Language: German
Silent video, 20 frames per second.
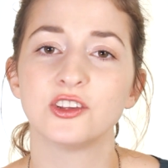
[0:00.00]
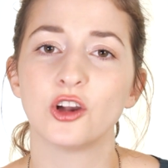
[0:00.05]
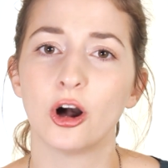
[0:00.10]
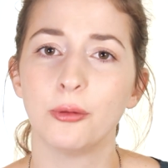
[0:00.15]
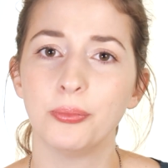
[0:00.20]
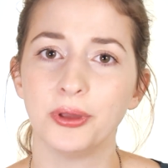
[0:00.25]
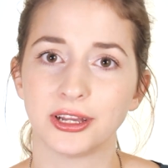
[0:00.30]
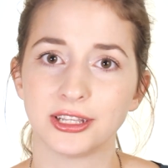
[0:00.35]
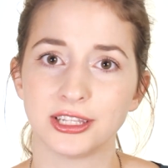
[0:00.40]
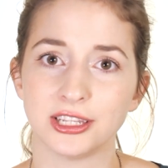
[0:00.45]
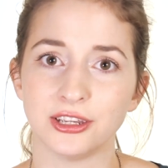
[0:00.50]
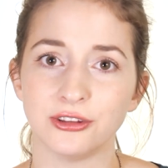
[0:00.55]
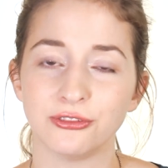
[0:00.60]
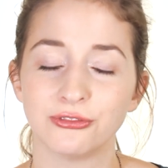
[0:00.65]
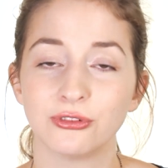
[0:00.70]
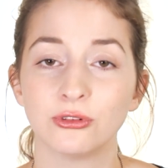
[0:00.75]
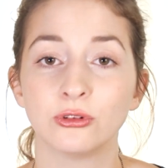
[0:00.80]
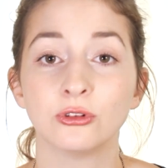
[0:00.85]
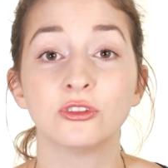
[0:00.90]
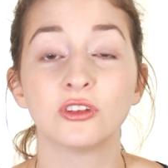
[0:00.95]
sie
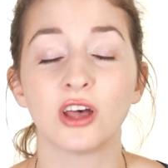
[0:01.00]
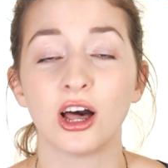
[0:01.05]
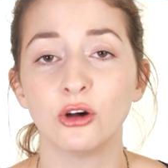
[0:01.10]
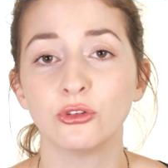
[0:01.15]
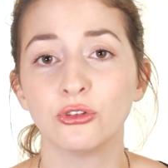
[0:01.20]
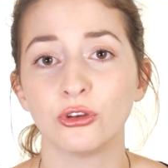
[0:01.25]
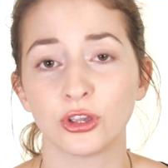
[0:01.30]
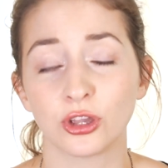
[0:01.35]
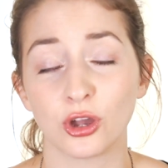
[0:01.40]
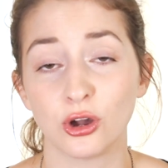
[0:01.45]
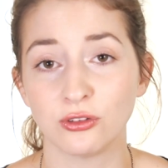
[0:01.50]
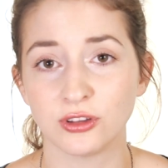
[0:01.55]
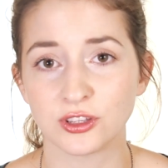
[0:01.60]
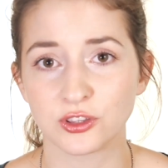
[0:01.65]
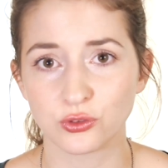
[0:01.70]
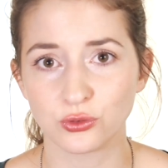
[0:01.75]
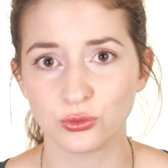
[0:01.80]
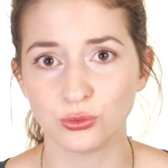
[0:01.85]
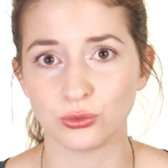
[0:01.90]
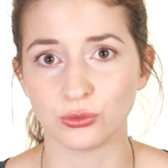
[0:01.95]
objektiv und traut euch auch
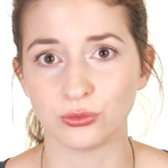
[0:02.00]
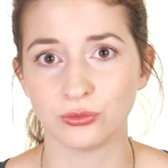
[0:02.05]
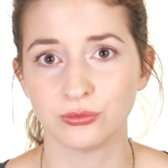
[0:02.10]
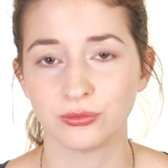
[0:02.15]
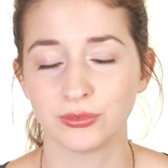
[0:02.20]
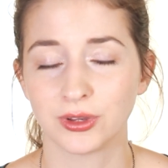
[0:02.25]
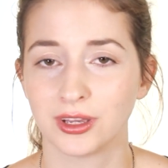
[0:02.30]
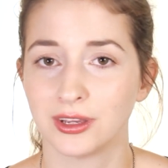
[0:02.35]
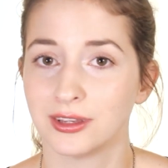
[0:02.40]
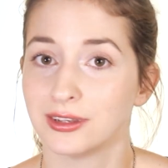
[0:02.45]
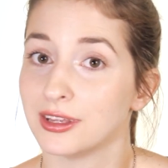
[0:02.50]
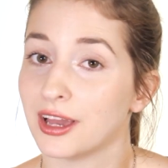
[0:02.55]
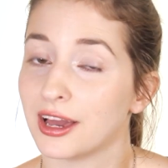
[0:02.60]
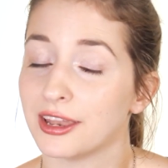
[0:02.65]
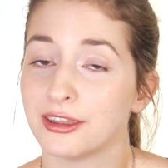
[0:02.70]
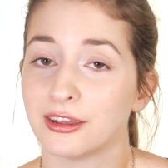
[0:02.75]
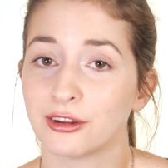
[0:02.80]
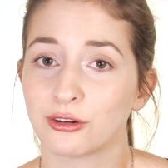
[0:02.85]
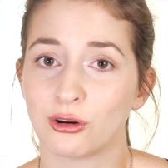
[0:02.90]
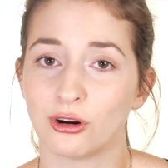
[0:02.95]
was zu. Die
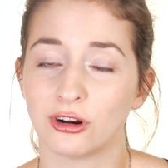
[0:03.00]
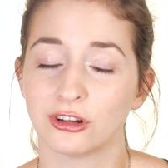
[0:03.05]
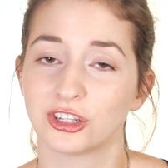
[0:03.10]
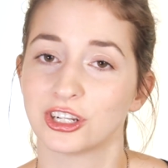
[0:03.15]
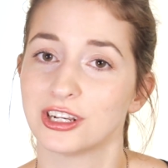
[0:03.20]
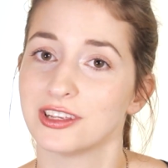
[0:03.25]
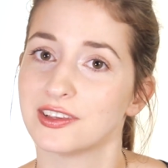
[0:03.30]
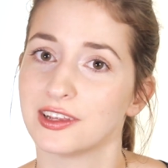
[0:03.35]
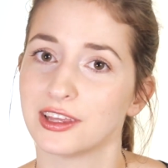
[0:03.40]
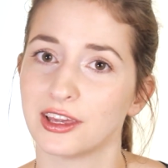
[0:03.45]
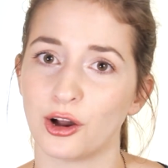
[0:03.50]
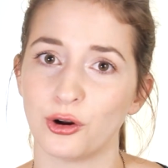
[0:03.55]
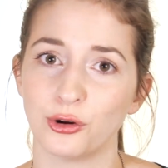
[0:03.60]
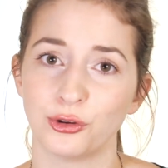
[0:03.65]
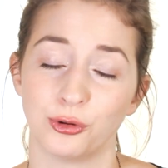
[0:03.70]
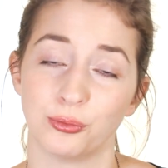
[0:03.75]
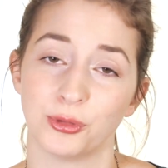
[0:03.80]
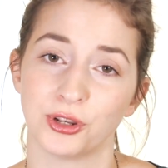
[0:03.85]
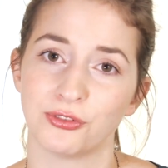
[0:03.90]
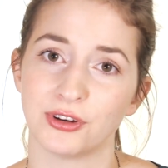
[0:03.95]
anderen kochen schließlich auch
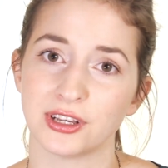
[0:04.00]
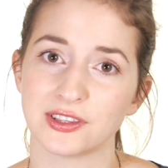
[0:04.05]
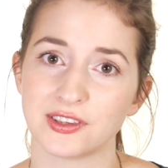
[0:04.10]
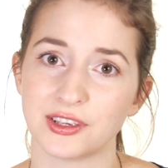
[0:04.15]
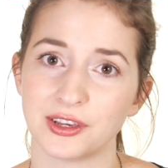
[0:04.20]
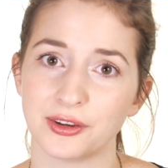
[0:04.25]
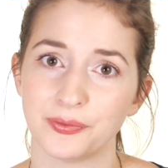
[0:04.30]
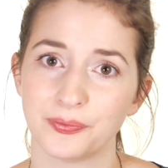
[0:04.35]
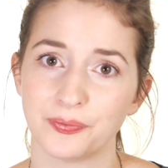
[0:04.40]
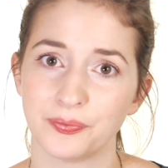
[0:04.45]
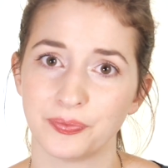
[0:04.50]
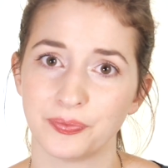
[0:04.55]
nur mit Wasser.